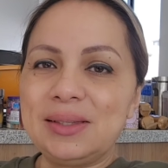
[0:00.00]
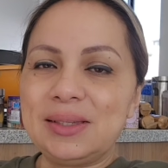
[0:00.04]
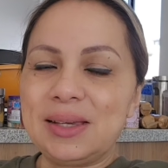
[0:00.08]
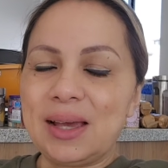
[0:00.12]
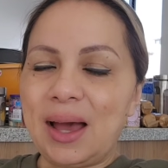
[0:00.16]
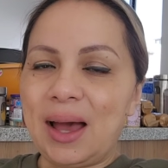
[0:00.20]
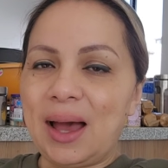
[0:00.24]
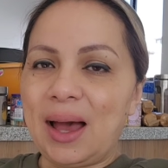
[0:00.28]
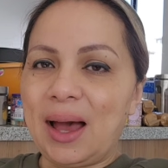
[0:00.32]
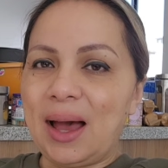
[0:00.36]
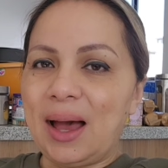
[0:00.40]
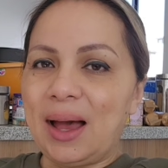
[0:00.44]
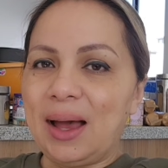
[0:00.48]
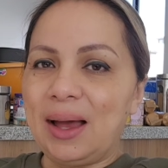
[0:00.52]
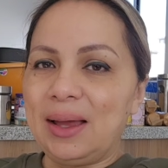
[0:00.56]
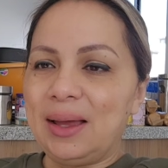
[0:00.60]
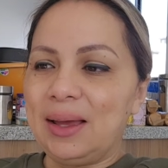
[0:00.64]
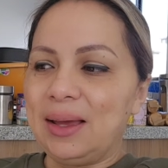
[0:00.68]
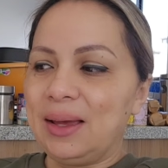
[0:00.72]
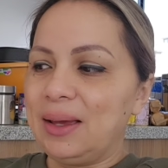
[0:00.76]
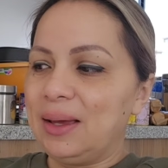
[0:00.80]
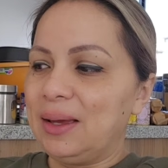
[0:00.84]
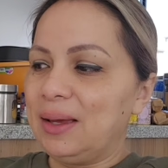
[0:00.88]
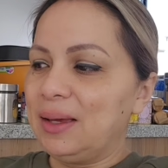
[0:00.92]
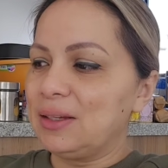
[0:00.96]
ya
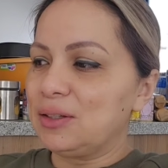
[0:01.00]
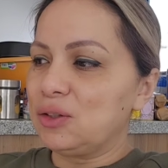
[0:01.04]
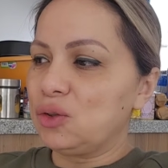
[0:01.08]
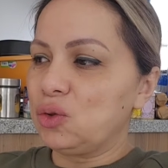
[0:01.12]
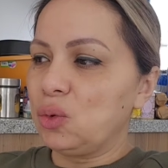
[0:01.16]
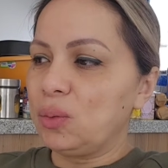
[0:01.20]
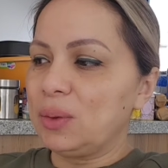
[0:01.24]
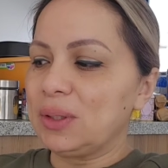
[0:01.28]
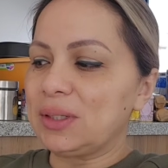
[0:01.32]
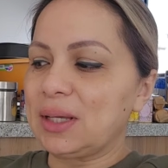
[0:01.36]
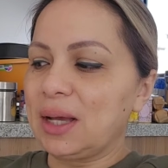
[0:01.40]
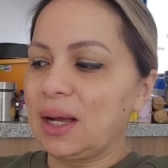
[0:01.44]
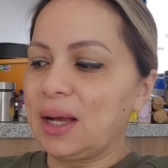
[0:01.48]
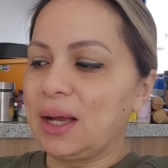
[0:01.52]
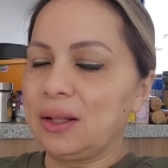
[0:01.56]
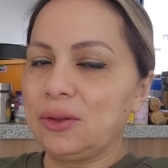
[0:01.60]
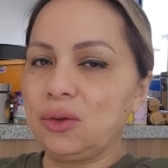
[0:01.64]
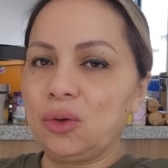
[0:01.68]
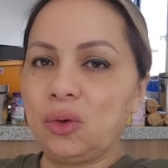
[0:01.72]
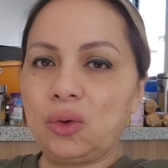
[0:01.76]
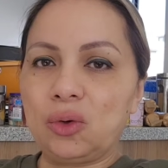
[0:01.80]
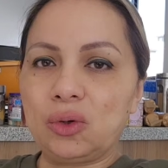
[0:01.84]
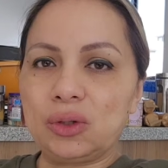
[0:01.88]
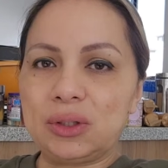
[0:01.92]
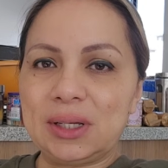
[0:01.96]
estuve
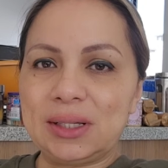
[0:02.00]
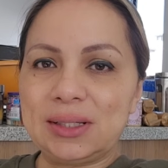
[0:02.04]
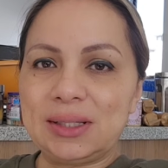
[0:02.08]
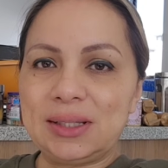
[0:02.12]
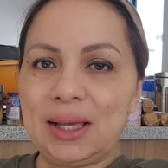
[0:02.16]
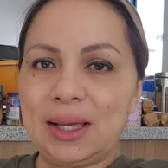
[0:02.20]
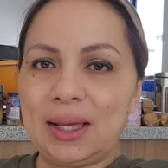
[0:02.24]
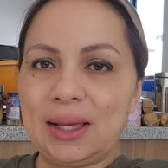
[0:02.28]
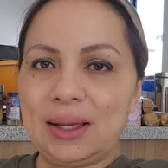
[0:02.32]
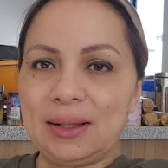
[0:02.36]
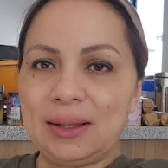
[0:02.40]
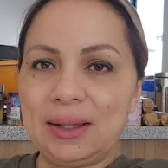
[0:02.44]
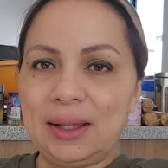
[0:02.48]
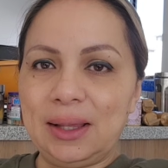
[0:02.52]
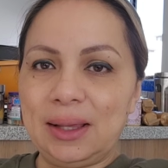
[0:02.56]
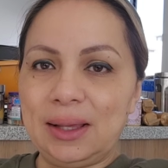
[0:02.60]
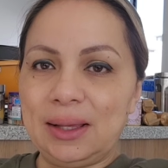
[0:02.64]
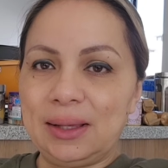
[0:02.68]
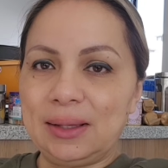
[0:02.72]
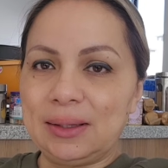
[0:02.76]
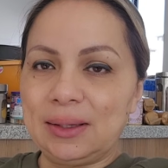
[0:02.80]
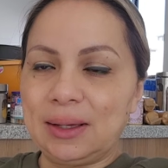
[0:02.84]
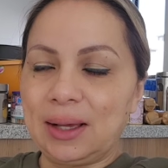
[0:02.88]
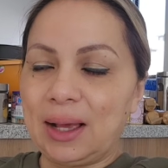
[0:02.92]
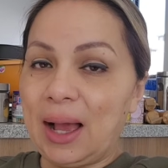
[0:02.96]
sacando cosas
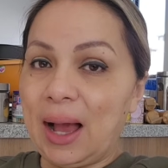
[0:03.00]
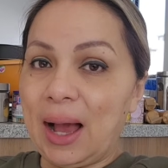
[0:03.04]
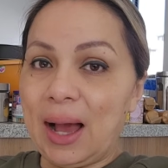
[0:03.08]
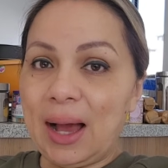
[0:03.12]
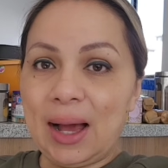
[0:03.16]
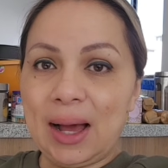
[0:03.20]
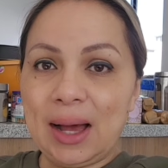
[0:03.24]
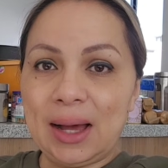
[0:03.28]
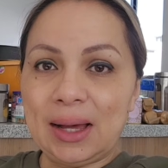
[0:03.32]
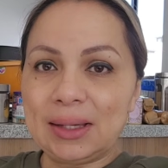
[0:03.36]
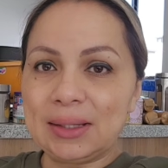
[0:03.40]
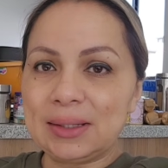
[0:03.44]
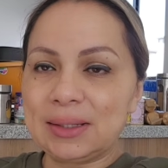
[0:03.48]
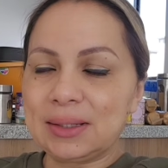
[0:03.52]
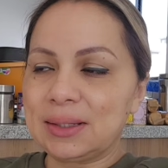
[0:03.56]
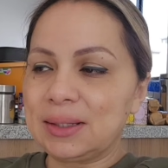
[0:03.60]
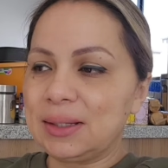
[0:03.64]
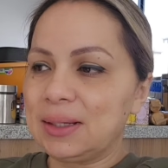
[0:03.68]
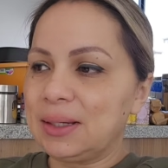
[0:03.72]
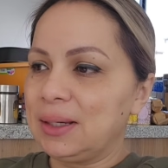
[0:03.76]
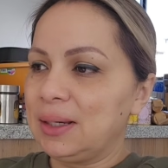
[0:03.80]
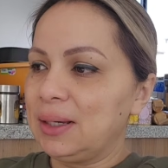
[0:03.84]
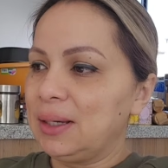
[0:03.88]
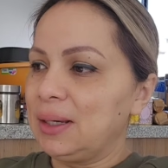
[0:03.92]
de, cajas,